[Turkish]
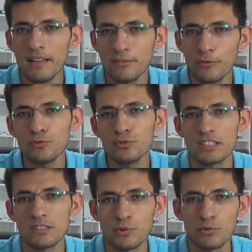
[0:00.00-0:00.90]
Ben
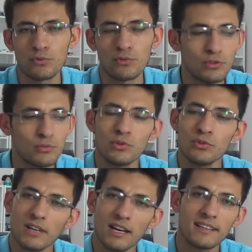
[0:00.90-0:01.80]
onu seçmeye uygun
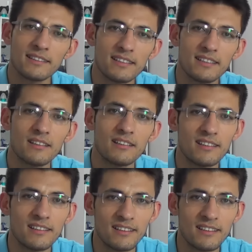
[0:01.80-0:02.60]
gördüm. Onun karakteri